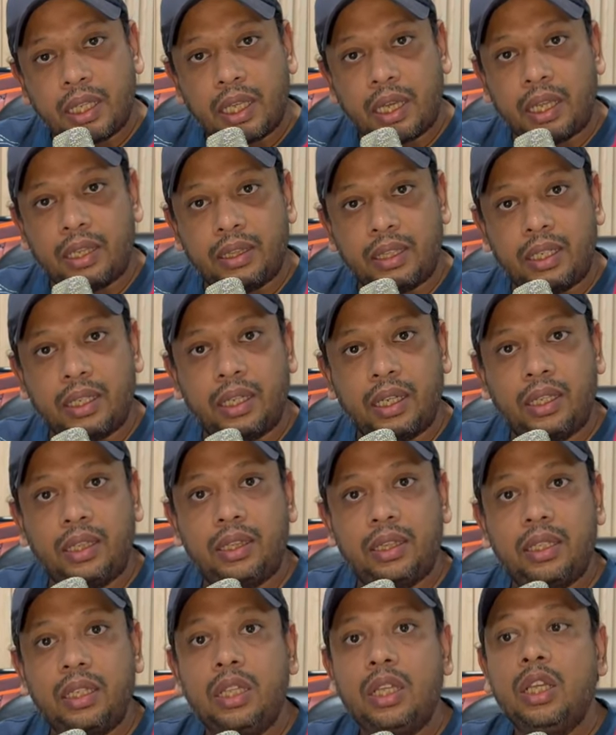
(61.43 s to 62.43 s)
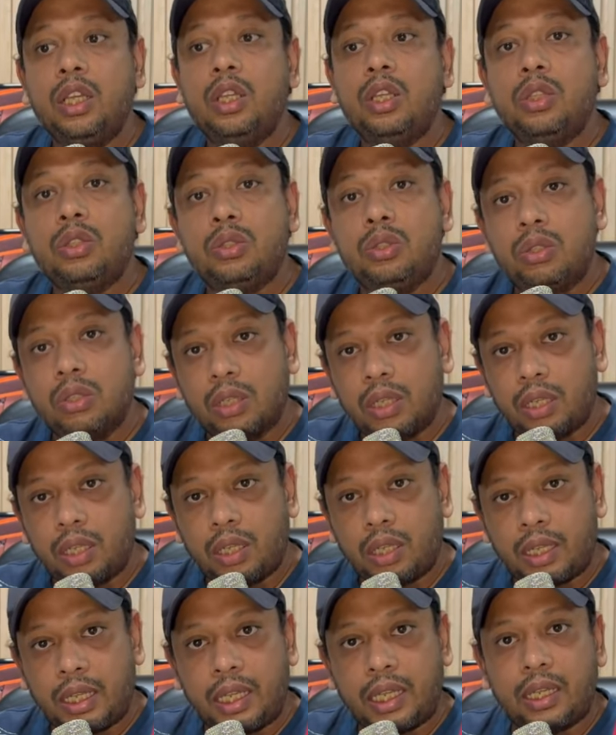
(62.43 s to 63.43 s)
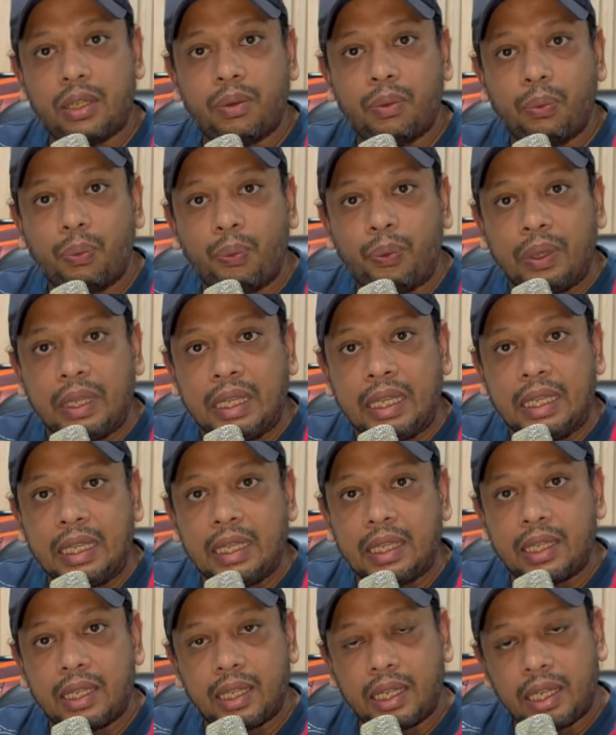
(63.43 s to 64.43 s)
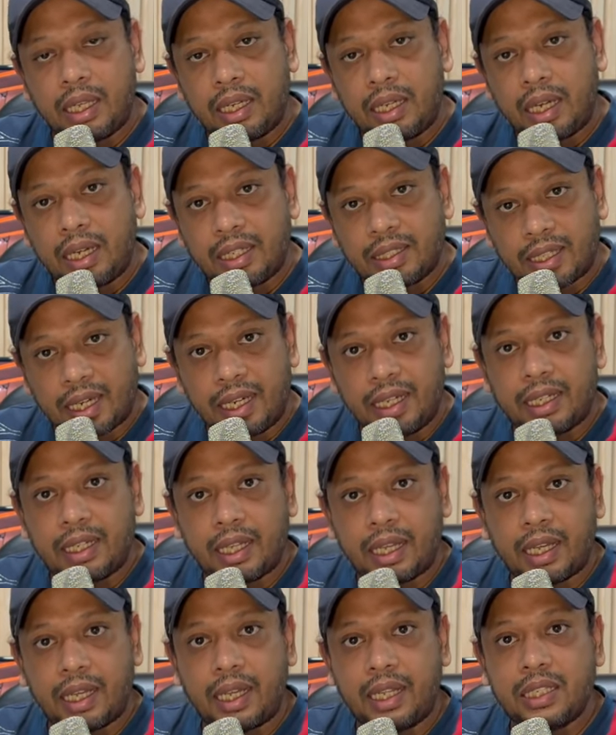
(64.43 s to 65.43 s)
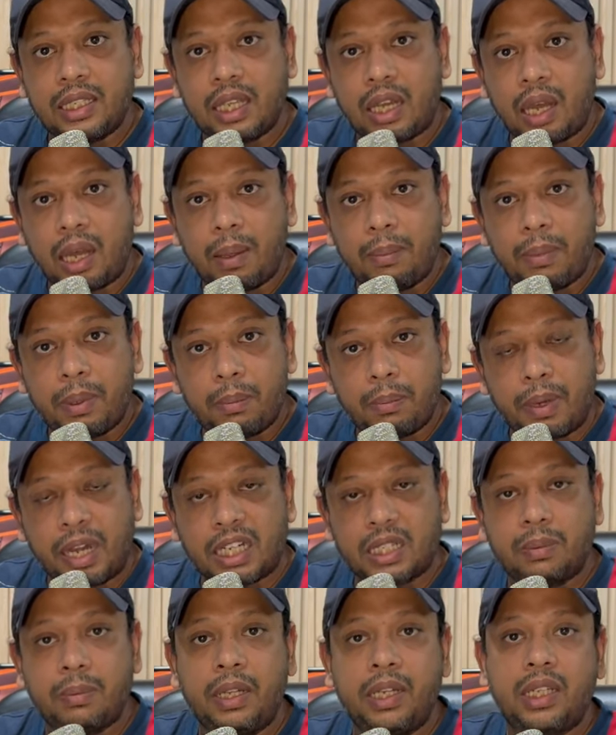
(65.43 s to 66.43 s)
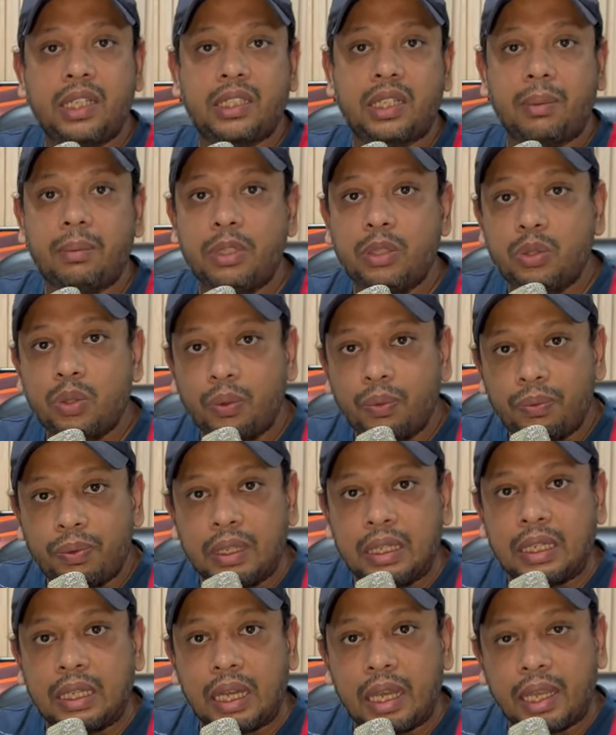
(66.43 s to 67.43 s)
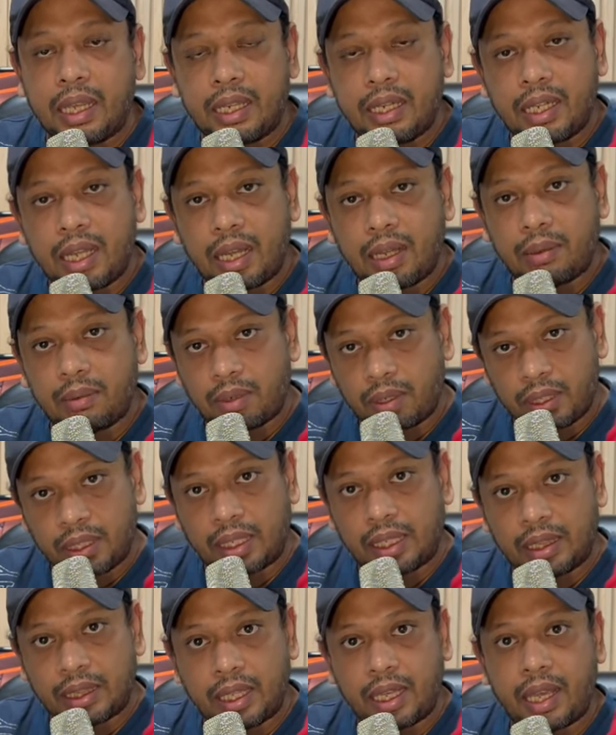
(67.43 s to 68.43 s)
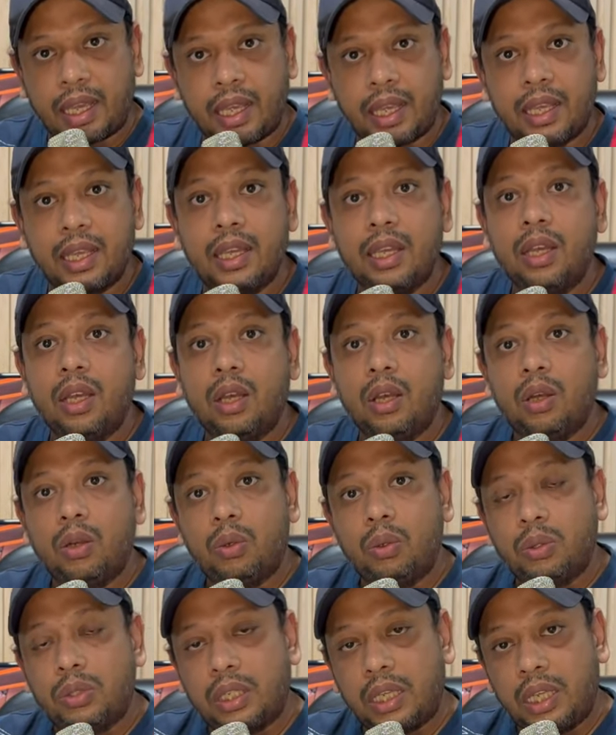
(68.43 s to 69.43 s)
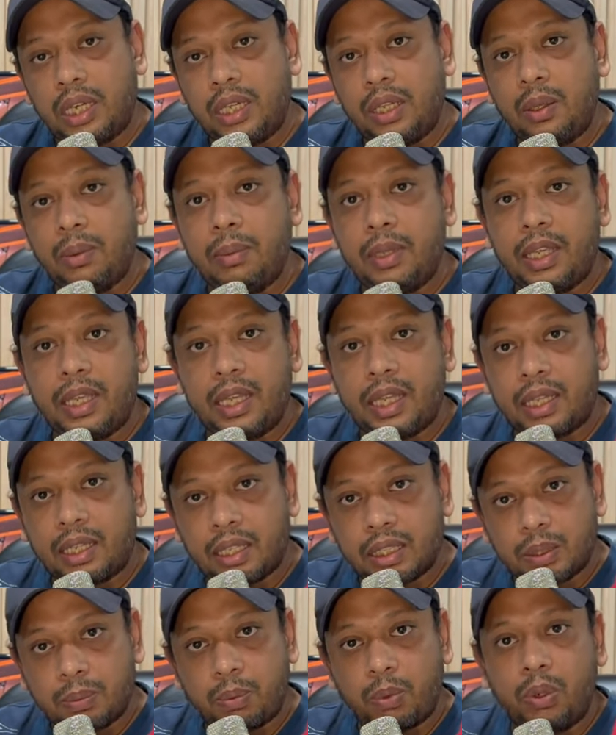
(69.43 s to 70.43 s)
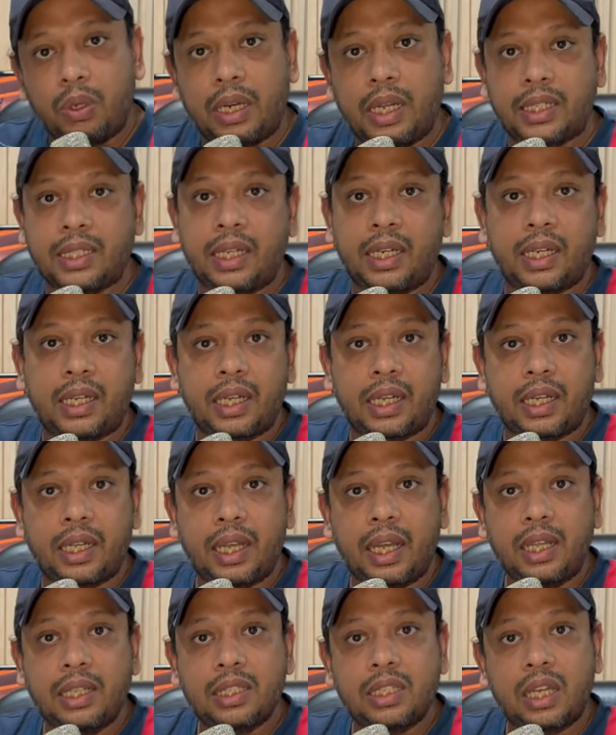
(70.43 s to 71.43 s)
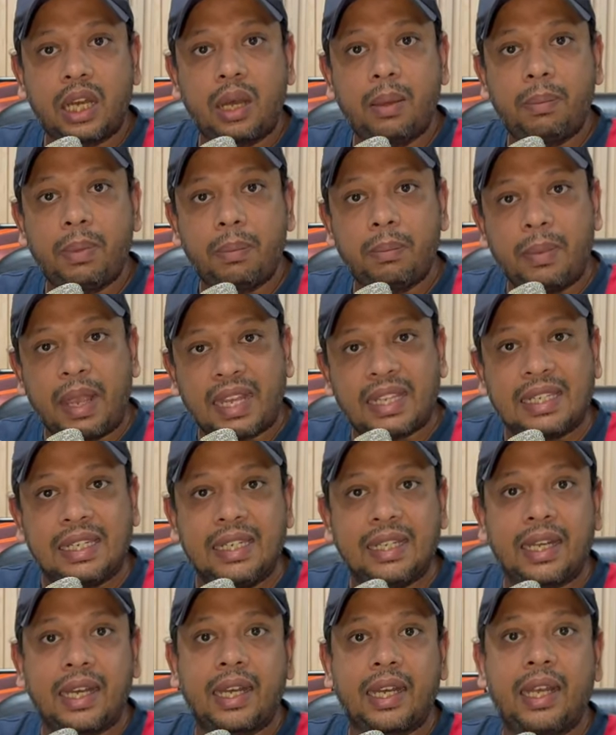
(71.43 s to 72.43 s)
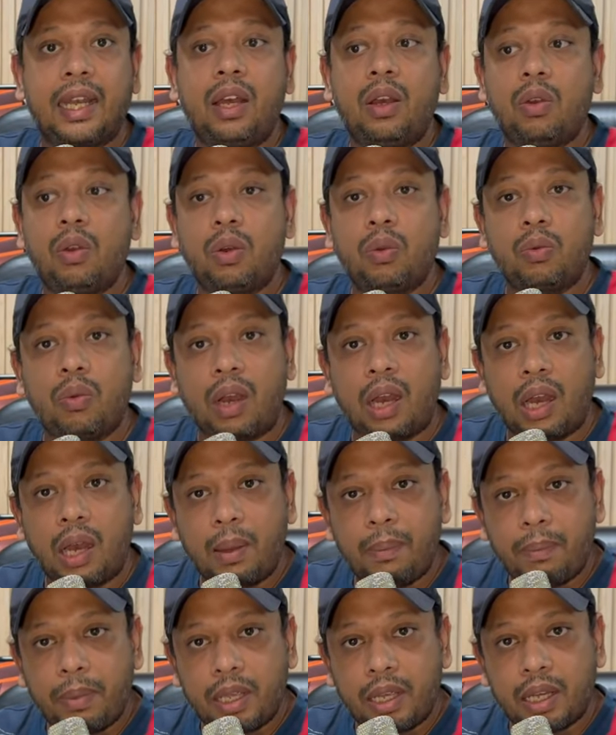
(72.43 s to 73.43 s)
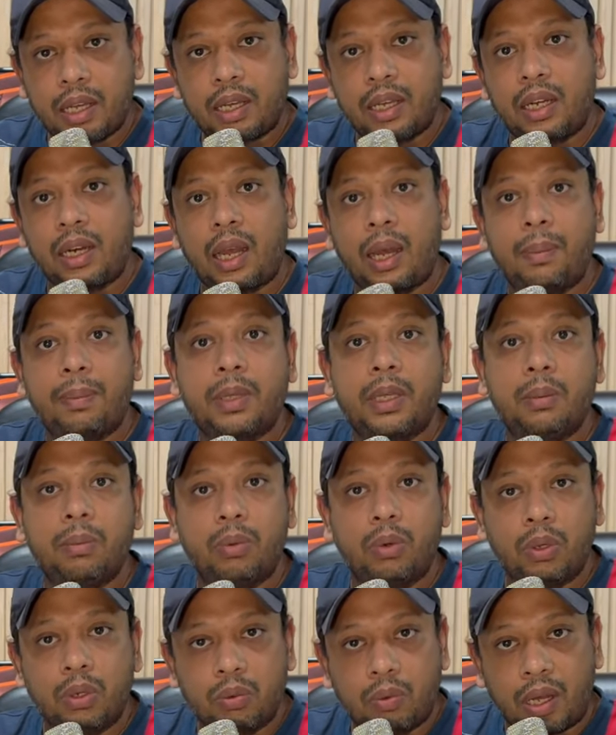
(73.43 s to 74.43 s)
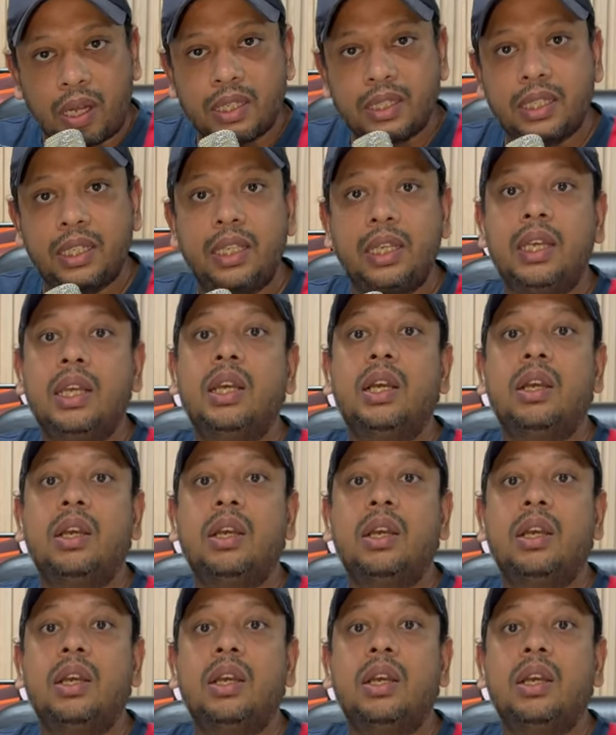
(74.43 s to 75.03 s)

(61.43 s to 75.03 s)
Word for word: के अंतर्गत एक वी एरिया डिसाइड किया गया जहाँ पे बैट्समैन के सामने जो वी का एरिया निकलता है उस एरिया में एक स्पोर्ट ऐसा रखा गया जहाँ पे मैक्स लिखा गया और वहाँ पे अगर आपकी बॉल वहाँ से